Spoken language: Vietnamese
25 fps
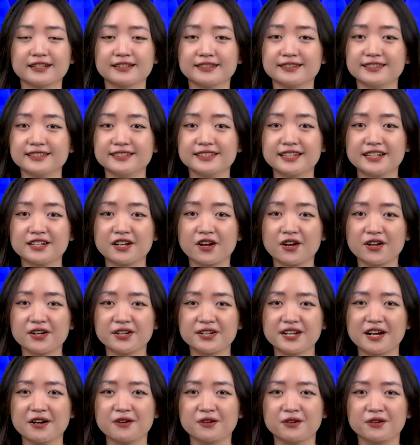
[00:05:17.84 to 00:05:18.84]
Như đã nói
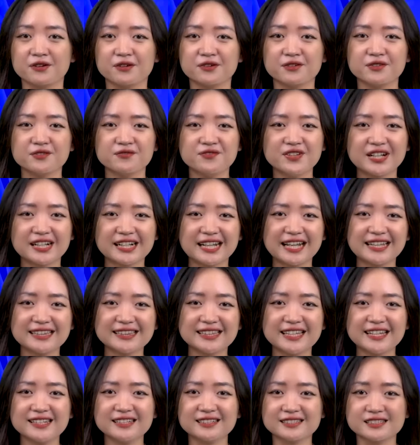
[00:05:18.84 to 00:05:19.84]
ở đầu, việc
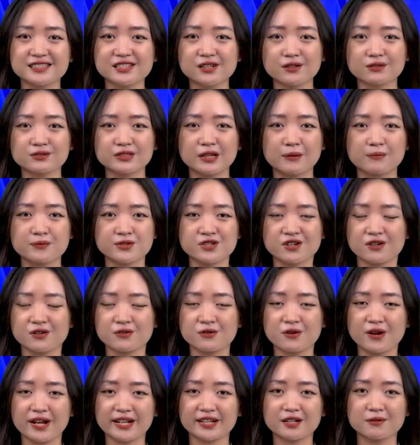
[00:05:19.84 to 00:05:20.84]
Kante được triệu tập cho
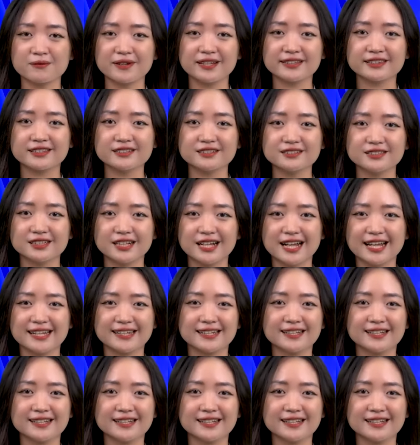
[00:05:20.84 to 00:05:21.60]
Euro 2024